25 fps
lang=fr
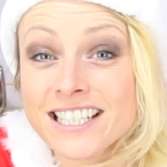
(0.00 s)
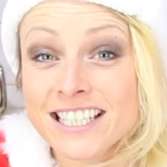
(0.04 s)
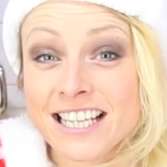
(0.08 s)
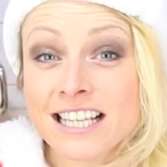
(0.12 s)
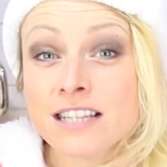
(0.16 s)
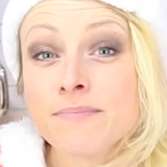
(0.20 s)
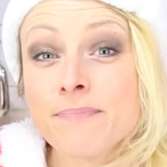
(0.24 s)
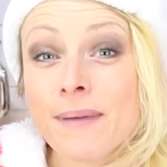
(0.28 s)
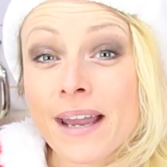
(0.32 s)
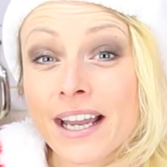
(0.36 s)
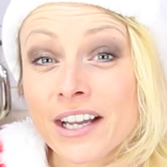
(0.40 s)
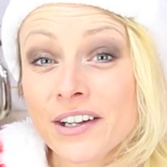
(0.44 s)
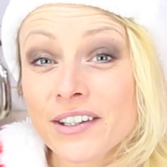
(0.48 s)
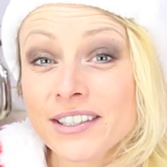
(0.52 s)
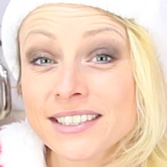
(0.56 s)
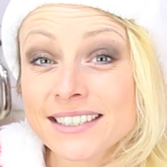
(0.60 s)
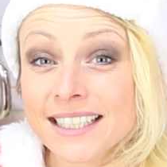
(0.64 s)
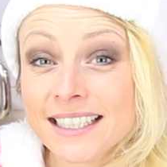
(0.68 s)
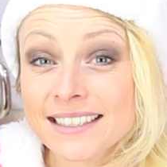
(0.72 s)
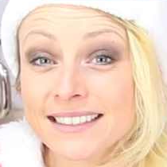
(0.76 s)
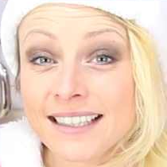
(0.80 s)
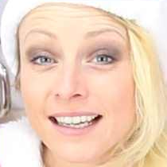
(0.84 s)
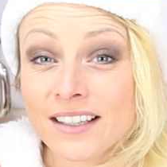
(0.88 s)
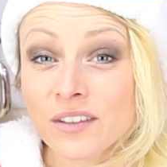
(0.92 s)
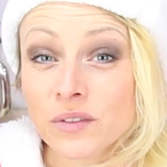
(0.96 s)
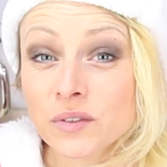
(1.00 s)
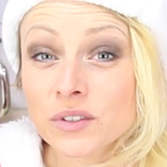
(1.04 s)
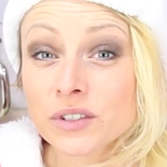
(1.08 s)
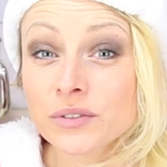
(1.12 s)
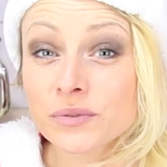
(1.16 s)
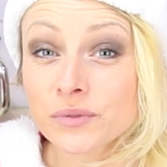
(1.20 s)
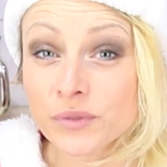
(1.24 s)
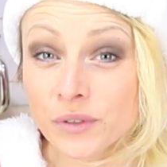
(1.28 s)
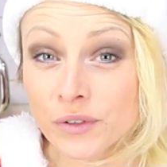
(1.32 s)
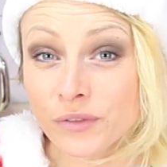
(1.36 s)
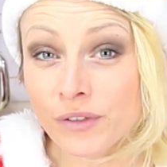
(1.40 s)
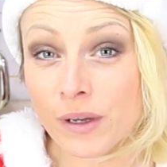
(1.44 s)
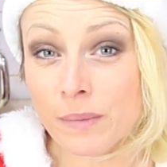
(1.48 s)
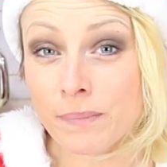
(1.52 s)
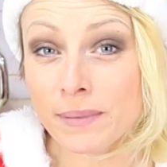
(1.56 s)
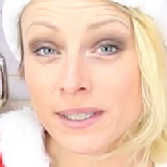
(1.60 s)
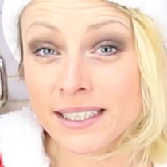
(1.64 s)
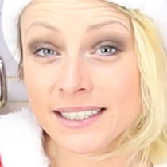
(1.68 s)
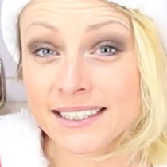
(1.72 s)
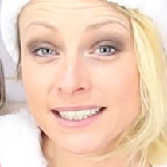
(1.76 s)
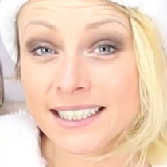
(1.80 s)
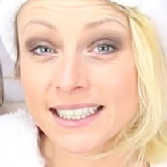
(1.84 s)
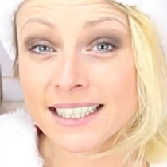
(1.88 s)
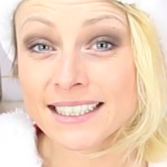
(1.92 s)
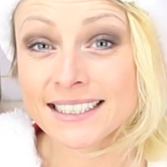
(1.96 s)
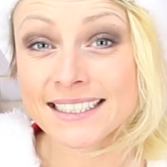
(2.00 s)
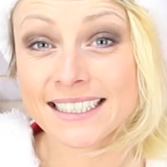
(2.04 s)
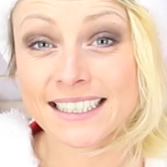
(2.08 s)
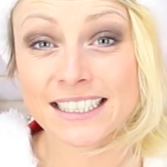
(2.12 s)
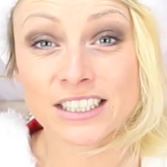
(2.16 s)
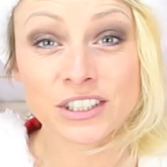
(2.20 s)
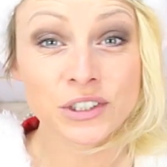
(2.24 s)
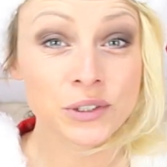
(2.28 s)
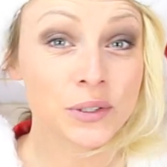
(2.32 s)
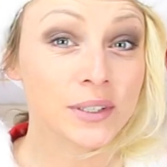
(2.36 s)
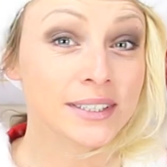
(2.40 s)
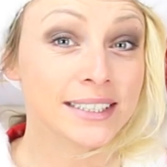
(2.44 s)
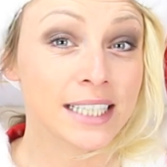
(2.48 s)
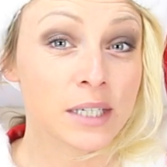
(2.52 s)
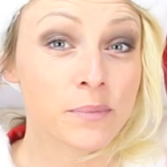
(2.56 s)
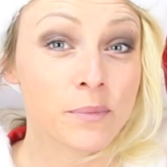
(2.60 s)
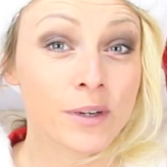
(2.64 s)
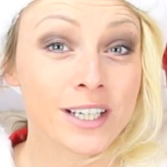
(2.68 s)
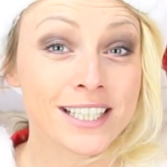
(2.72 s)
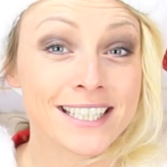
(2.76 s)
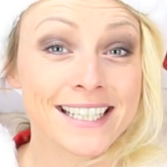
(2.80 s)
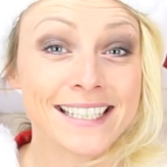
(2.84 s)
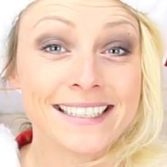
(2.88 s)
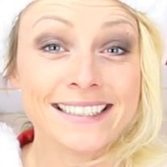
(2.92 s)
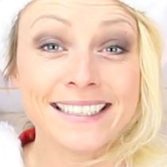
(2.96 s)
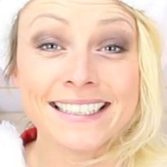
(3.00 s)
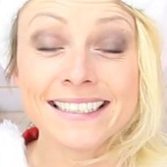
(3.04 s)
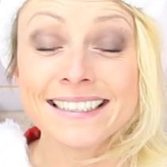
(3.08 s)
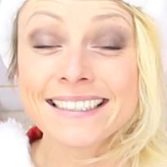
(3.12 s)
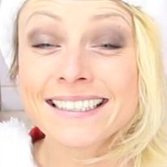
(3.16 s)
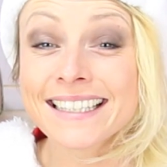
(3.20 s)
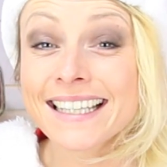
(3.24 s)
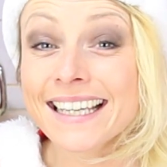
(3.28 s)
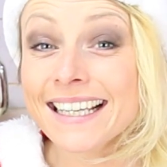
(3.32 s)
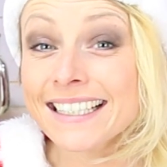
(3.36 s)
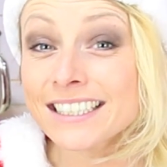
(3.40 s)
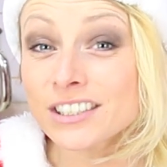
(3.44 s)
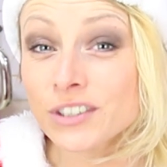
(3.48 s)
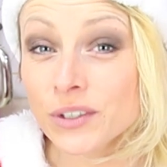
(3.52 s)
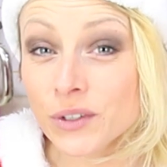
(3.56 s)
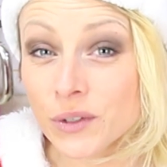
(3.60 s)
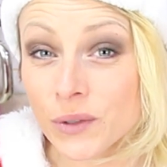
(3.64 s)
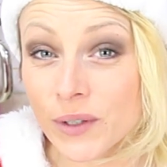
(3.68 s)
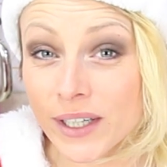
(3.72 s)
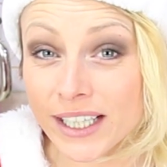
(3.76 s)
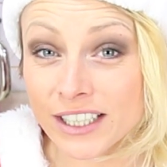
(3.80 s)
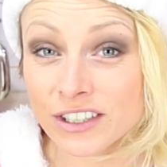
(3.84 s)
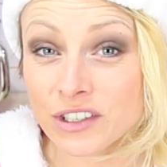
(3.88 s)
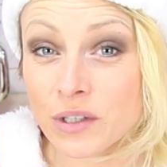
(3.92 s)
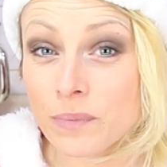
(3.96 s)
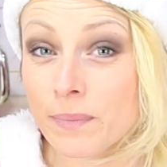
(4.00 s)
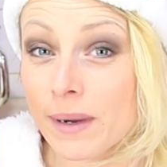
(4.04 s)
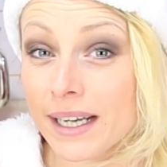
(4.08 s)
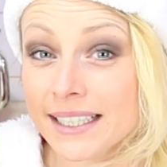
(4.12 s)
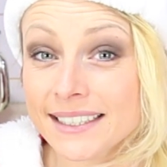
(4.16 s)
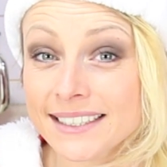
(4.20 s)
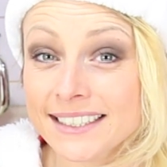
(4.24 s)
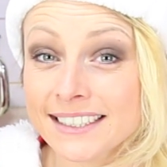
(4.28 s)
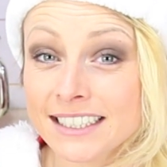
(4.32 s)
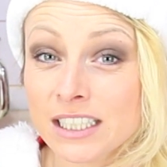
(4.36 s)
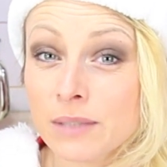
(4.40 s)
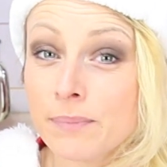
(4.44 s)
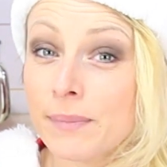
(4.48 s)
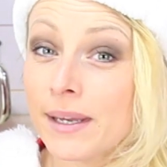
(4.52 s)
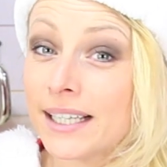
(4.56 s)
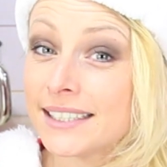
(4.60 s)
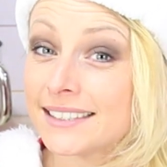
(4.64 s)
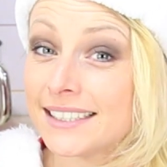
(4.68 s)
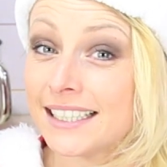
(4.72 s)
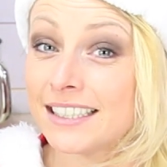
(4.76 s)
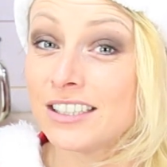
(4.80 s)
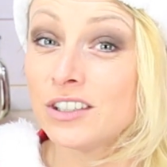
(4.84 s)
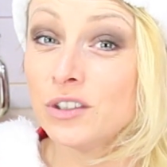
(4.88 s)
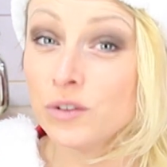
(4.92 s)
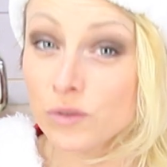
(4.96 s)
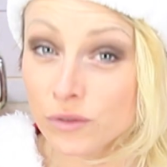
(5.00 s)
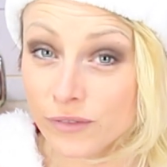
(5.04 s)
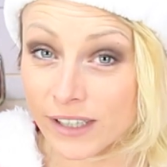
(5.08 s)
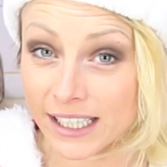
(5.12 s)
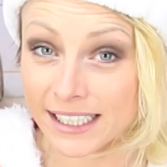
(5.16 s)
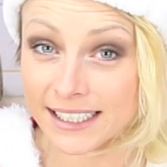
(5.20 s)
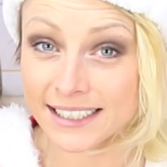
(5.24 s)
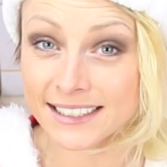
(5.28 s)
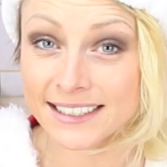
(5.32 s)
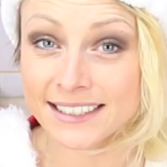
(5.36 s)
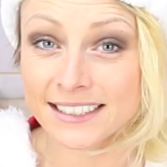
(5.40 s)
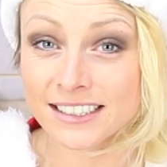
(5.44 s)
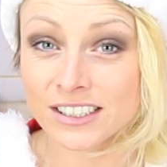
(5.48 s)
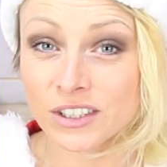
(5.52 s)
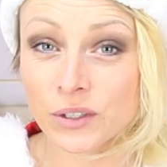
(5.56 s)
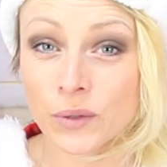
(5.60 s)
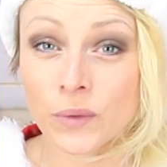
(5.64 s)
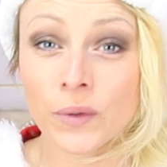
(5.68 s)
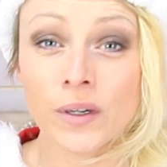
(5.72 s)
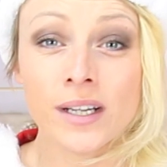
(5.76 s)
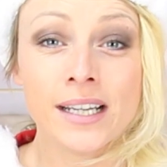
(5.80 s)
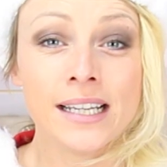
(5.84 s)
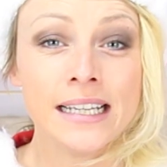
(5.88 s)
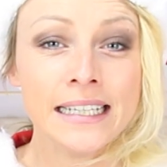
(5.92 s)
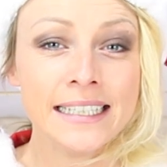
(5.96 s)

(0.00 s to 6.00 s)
J'espère que cette annonce vous fait plaisir. Ce qui est sûr, c'est que moi j'ai été très honorée de participer à cette nouvelle édition.